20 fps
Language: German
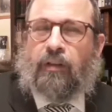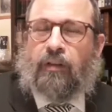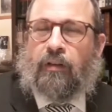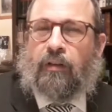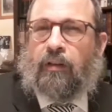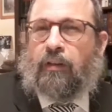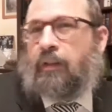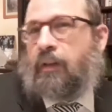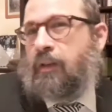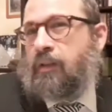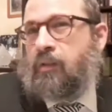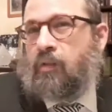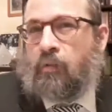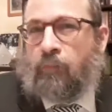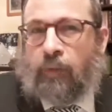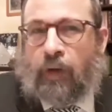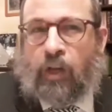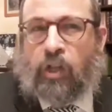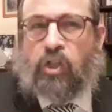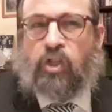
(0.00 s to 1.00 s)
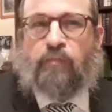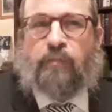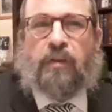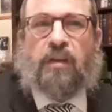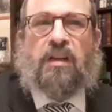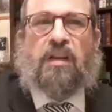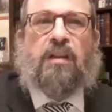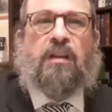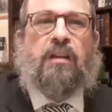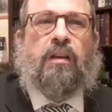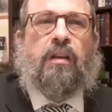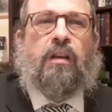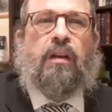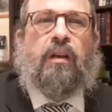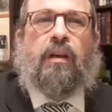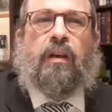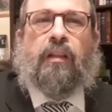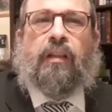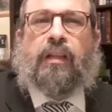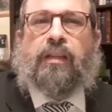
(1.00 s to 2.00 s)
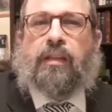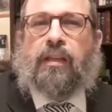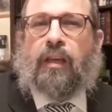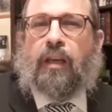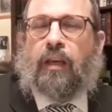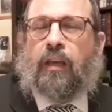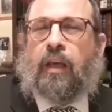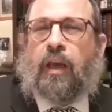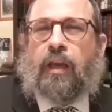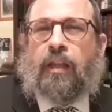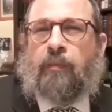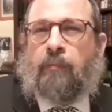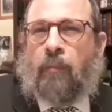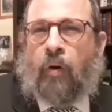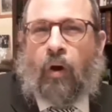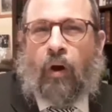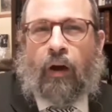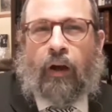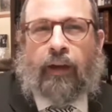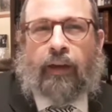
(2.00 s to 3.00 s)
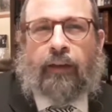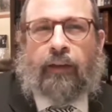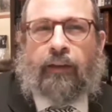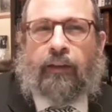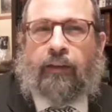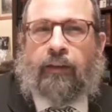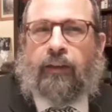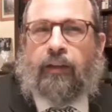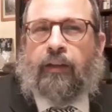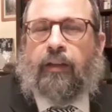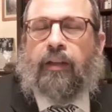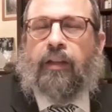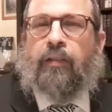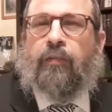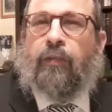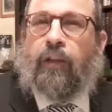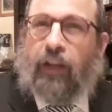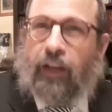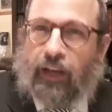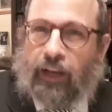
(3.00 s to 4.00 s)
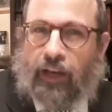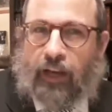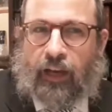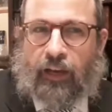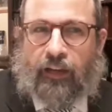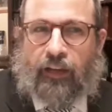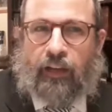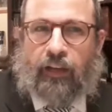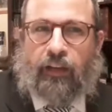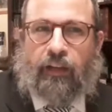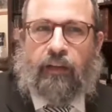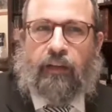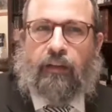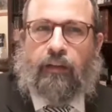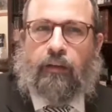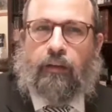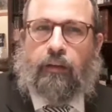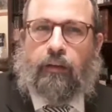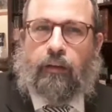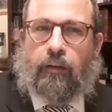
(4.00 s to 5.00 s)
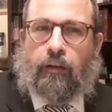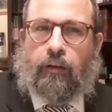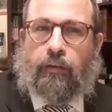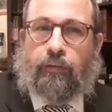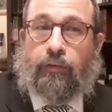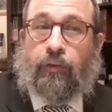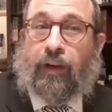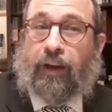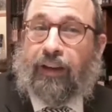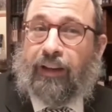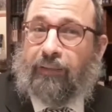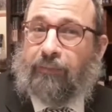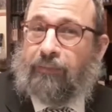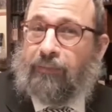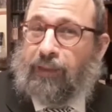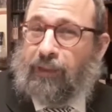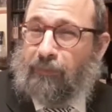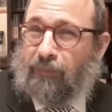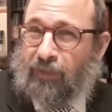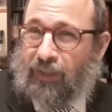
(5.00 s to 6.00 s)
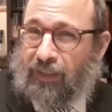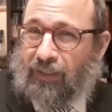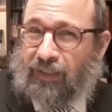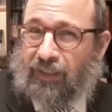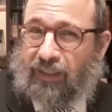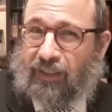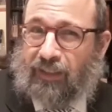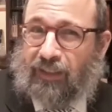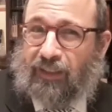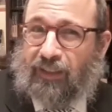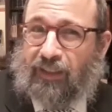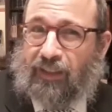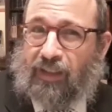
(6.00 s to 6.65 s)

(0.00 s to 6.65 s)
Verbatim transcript: Oder zum Beispiel, dass ich jeden Morgen Tfilin anlege vor allem im Winter,